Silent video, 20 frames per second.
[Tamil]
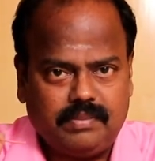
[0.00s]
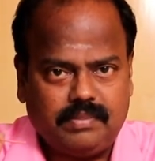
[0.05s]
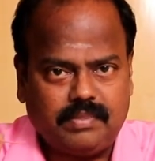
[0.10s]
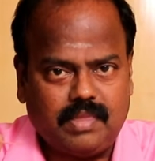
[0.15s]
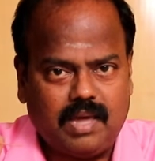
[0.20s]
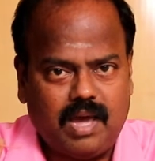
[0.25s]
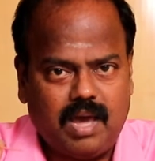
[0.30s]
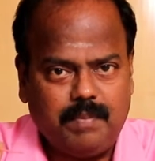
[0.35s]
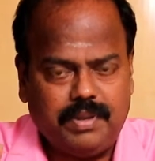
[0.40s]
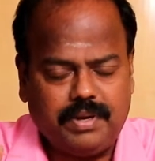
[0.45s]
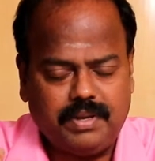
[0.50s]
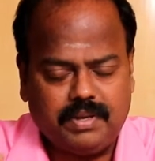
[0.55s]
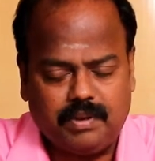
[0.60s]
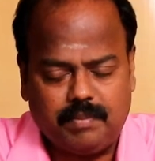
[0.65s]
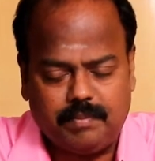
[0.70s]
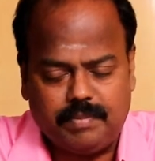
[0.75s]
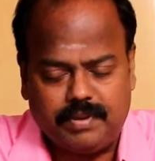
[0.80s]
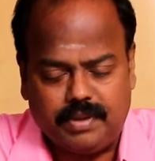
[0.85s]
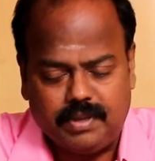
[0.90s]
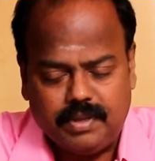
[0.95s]
தாமிர
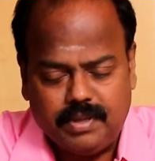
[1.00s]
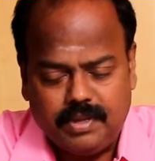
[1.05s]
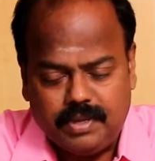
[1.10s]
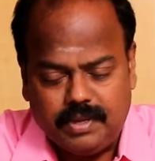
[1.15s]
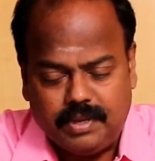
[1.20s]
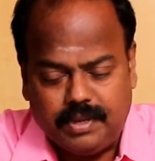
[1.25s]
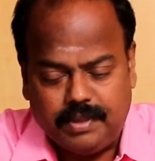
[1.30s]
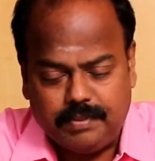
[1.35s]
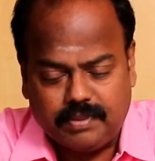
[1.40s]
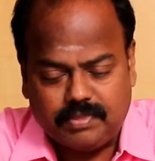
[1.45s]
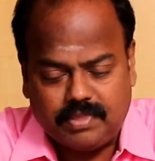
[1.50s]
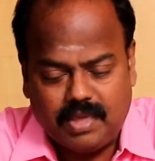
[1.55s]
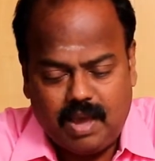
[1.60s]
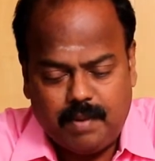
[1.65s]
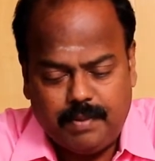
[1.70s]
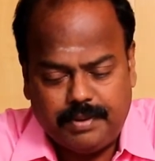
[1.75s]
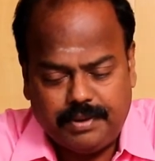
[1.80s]
கம்பி இந்த தாமர